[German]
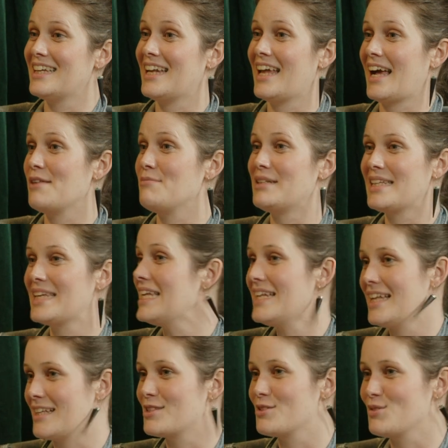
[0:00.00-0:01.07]
Generell mit
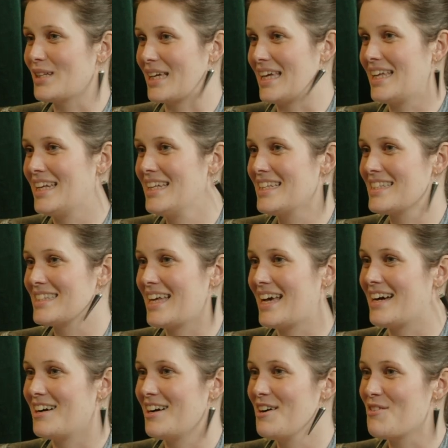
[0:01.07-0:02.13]
Kindern zu drehen ist
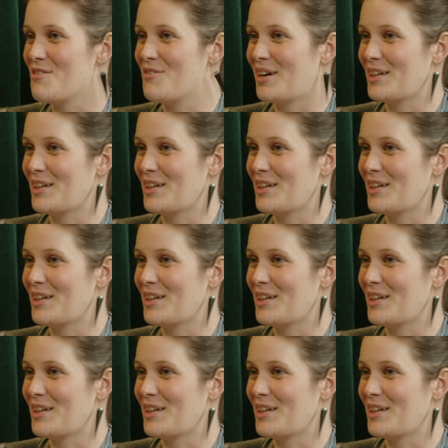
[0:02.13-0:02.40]
ja äh,